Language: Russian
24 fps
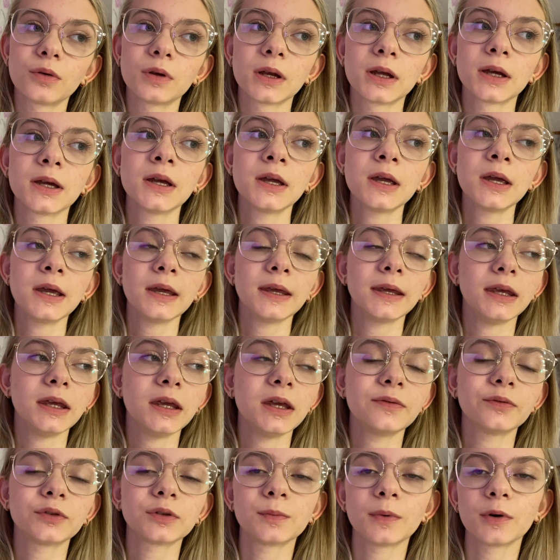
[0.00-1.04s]
ли,
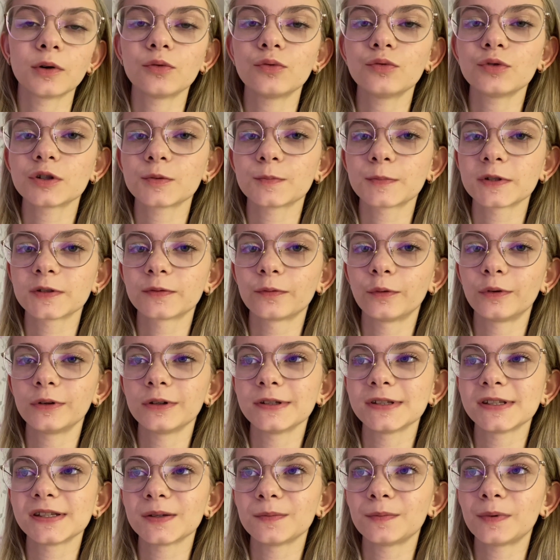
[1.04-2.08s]
и вот могу уже
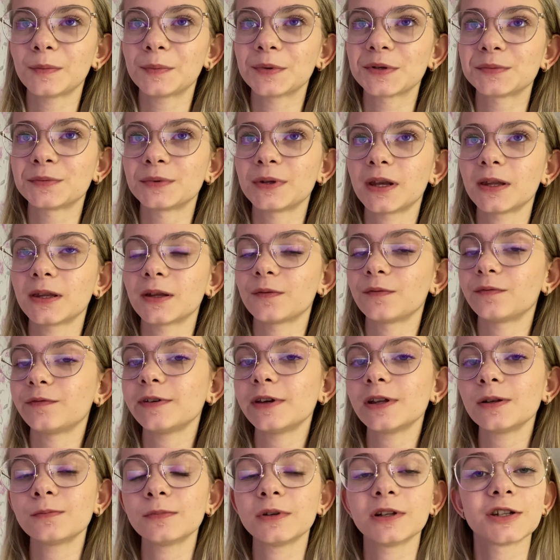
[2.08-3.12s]
позволить себе посмотреть там
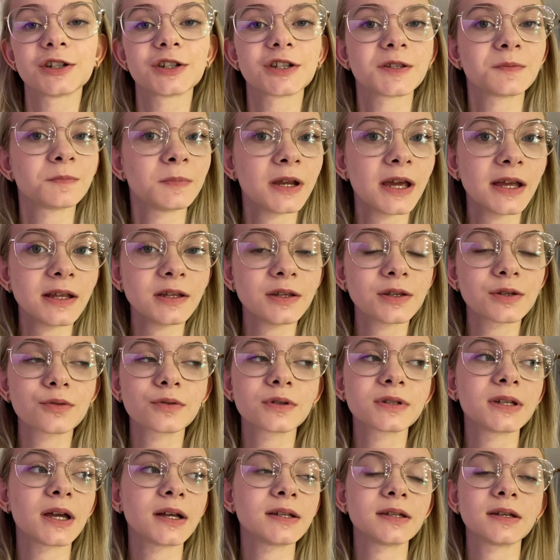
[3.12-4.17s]
фильм или же «Сплетницу»,
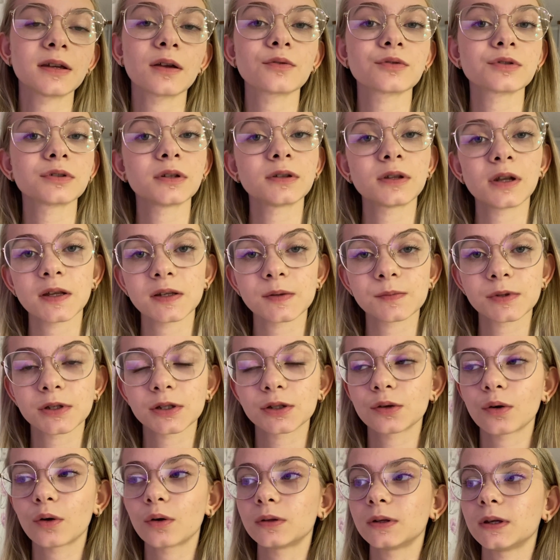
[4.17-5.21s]
кстати, я уже на третьем
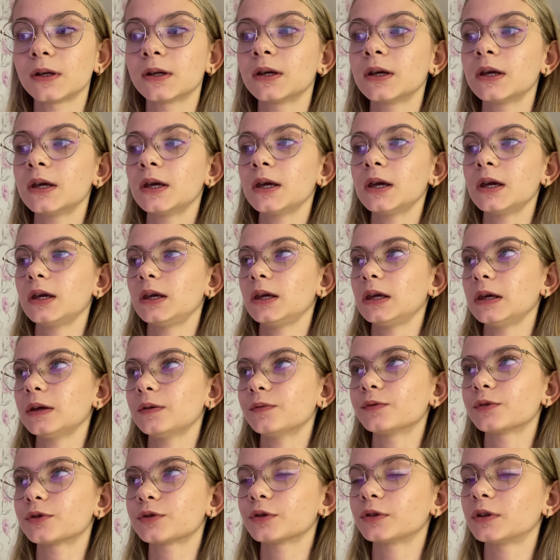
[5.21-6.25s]
сезоне, и
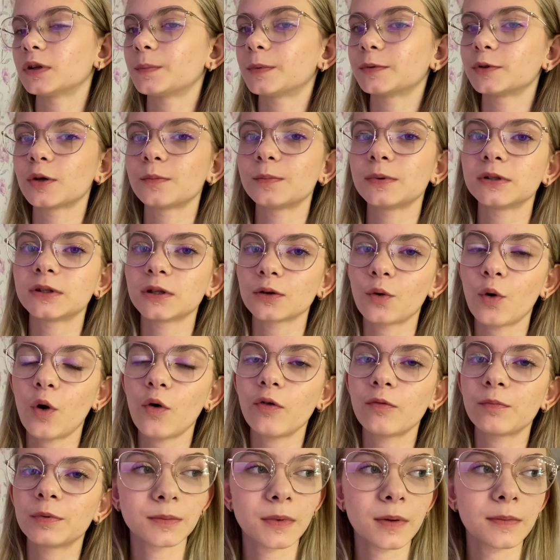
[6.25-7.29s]
вот что-то наподобие
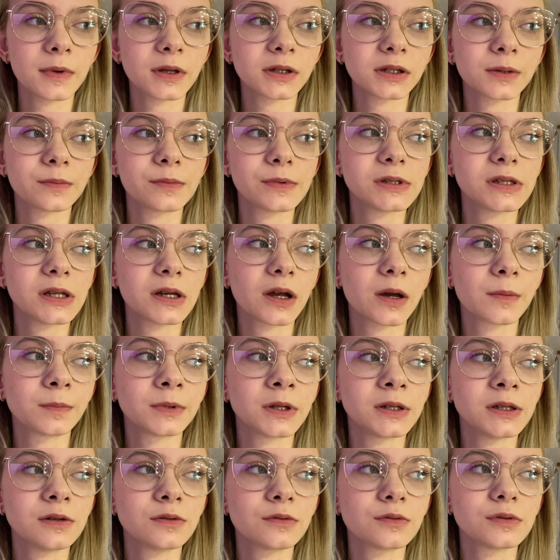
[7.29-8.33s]
такого. Под момент я быстренько
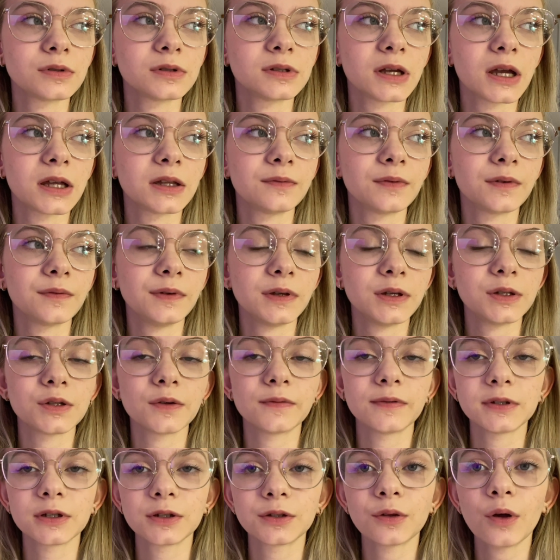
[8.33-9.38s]
планирую снять два видео
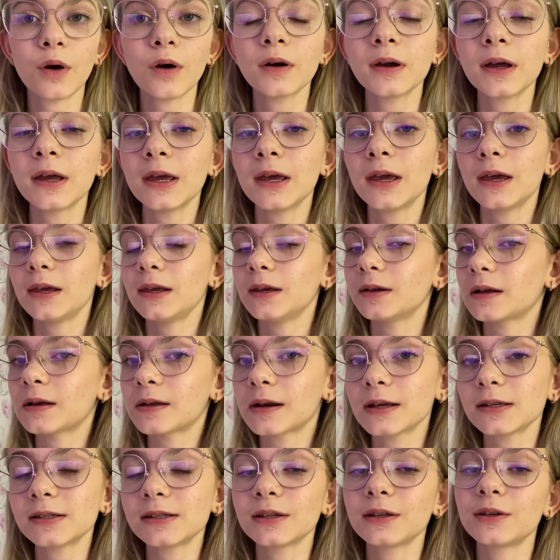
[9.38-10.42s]
в ТикТок, и как
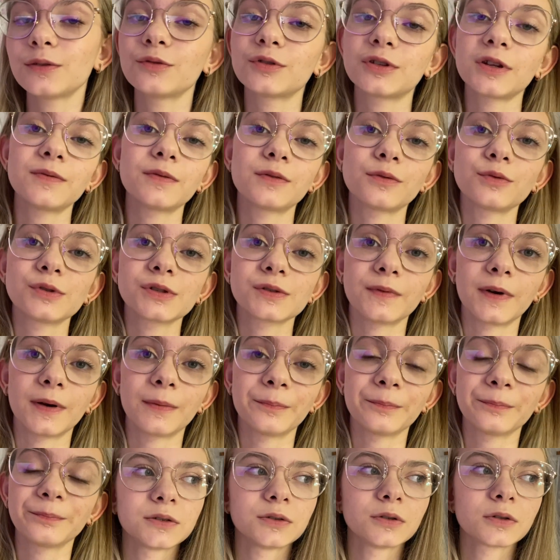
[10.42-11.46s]
раз-таки уже вернусь к
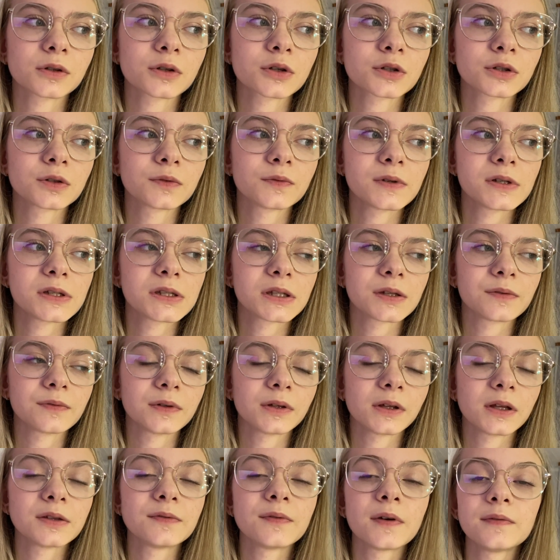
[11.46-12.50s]
вам. Только что
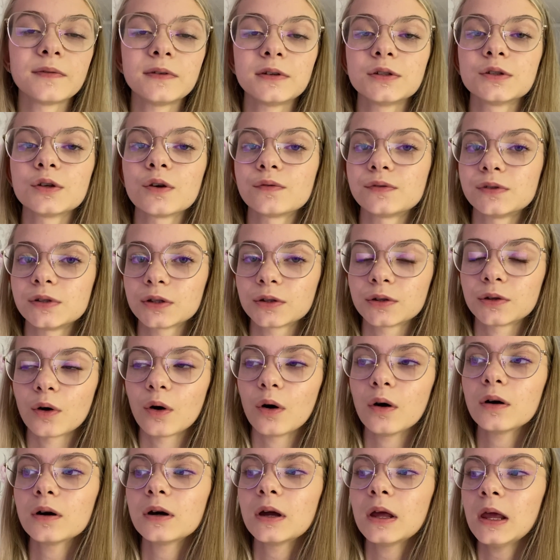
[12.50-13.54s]
выставила два видео в
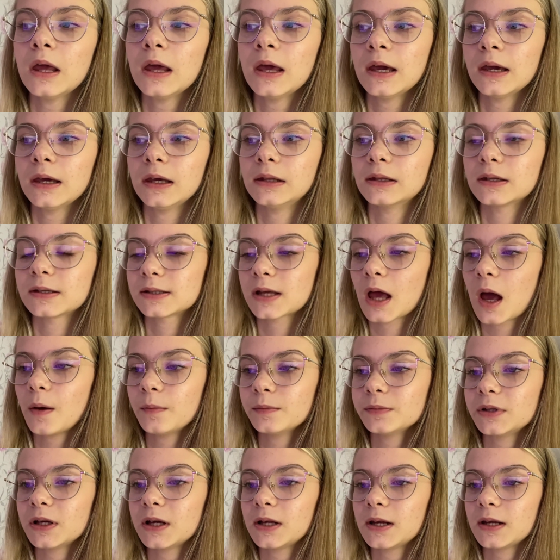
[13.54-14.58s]
ТикТок, и на
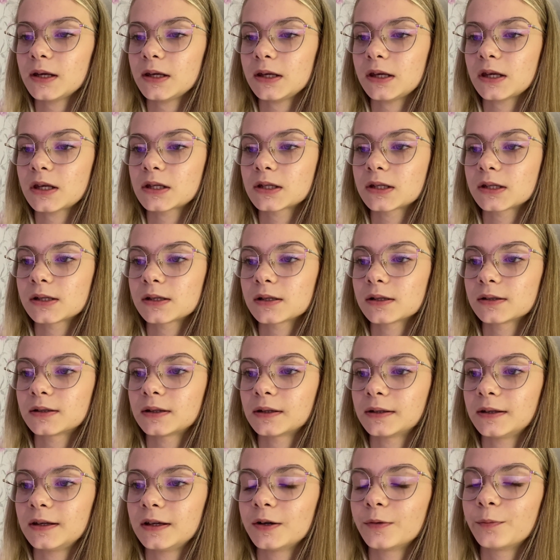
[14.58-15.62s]
самом деле из
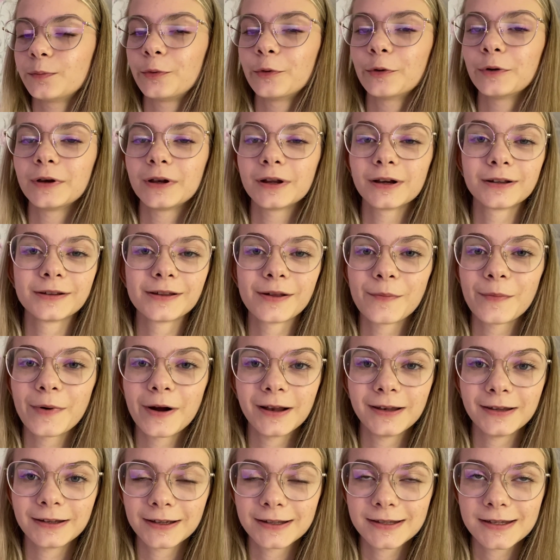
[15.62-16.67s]
таких более
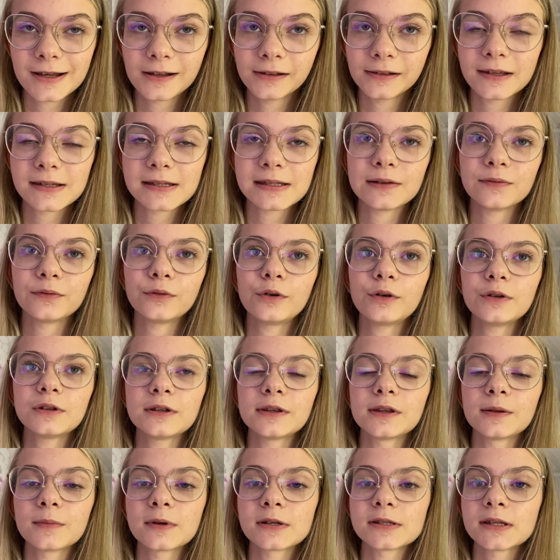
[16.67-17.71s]
глобальных дел на
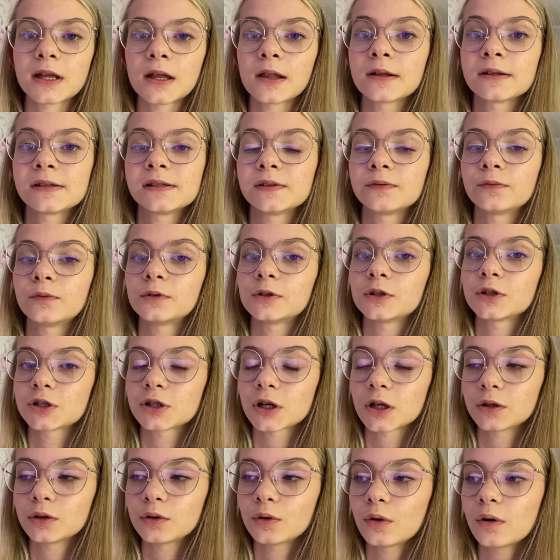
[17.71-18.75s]
сегодня нам осталось всего
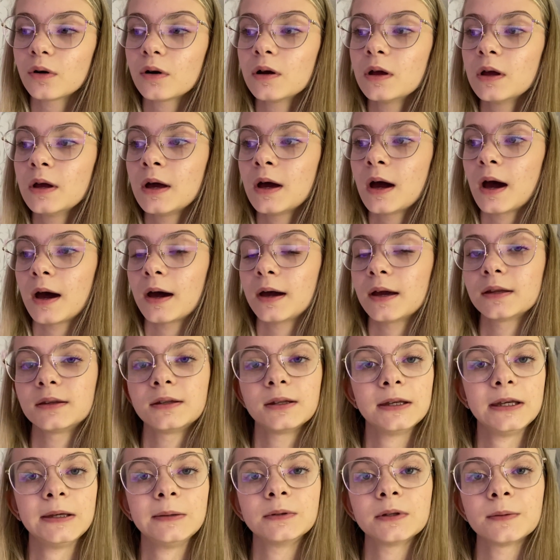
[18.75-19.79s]
лишь одно, а
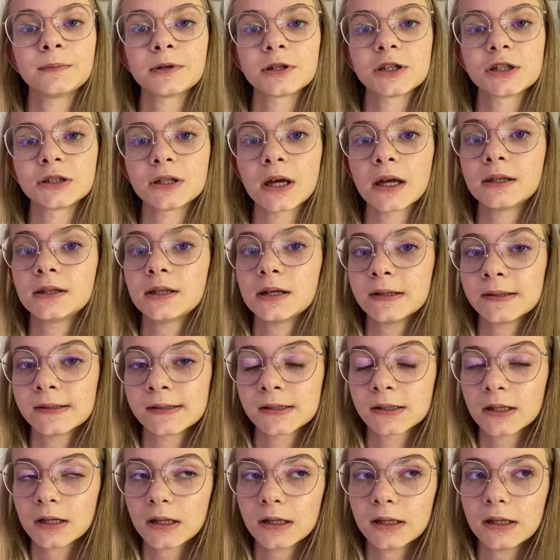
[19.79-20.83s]
это именно прочитать прочитать 30
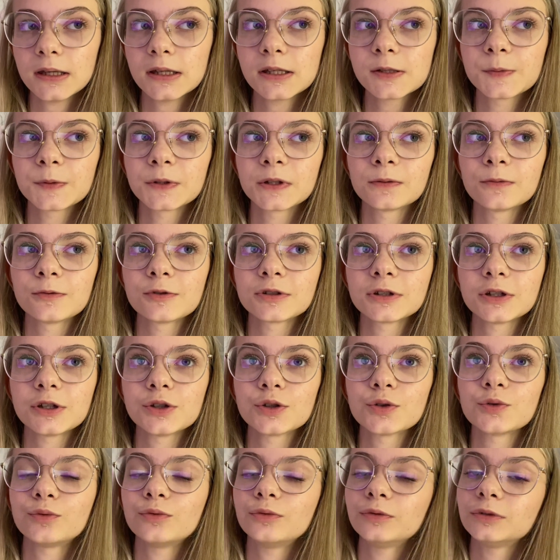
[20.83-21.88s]
страниц, потому что
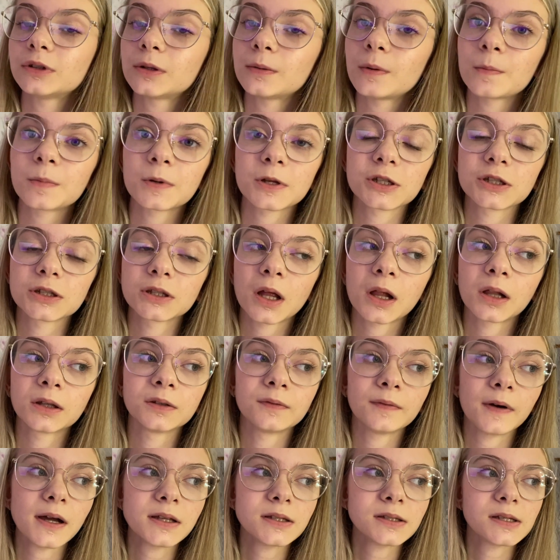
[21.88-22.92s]
еще утром я прочитала
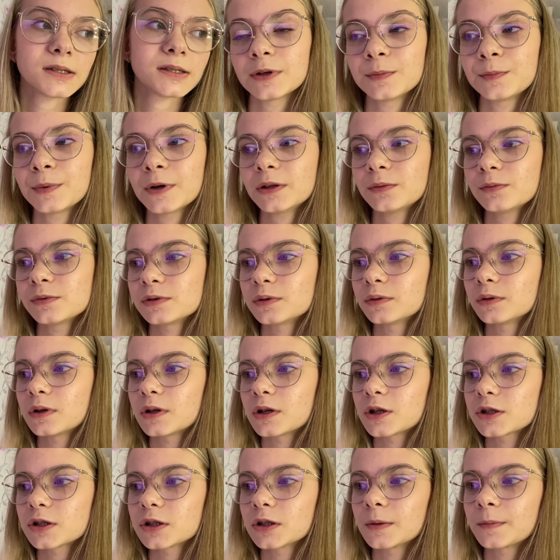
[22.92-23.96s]
20, и поэтому сегодня
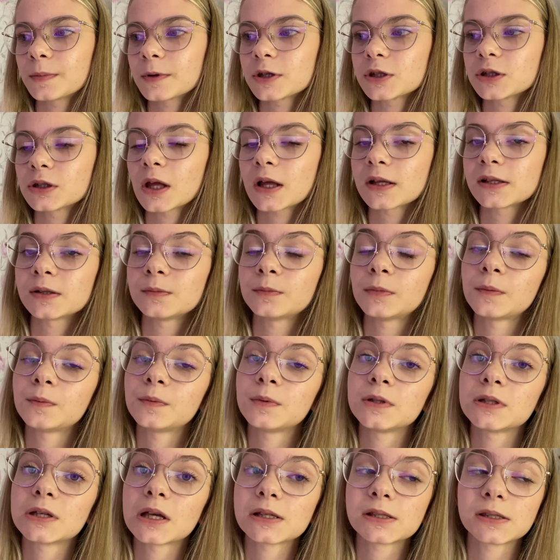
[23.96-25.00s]
я решила прочитать именно
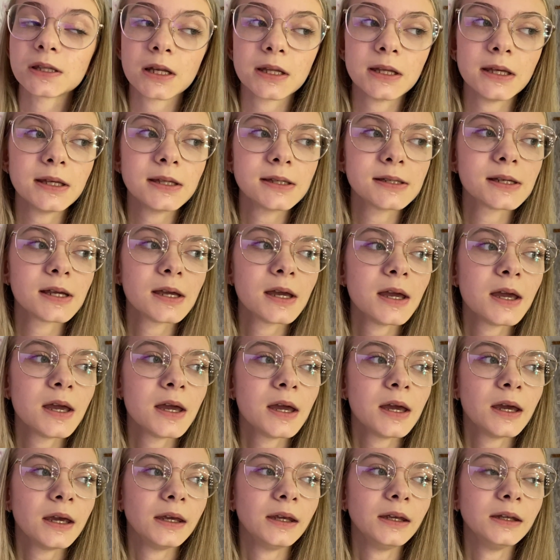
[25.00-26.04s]
50 страниц.
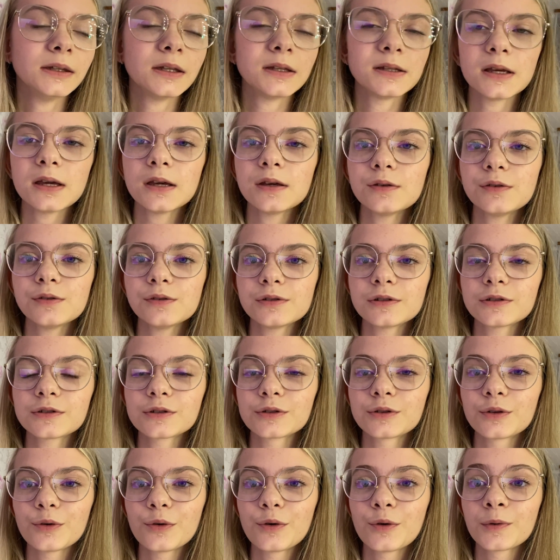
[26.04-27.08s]
И надеюсь,
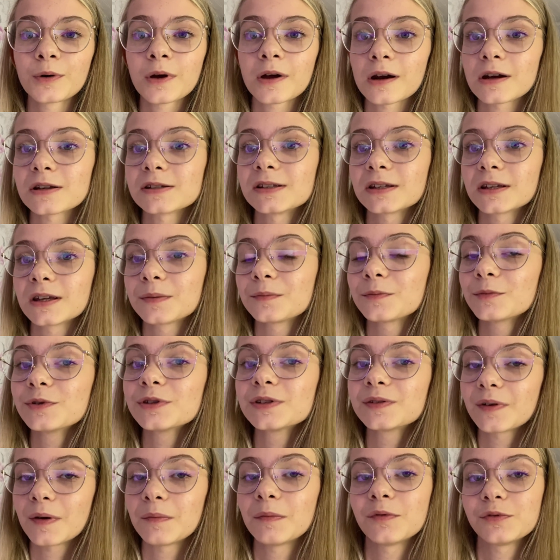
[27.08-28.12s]
что как раз таки мы
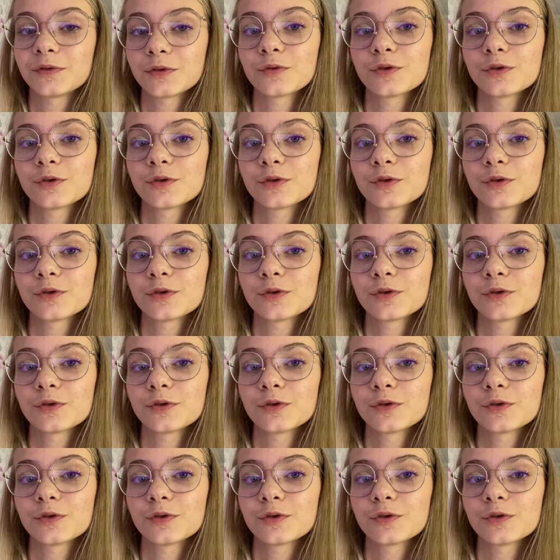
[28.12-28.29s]
с вами все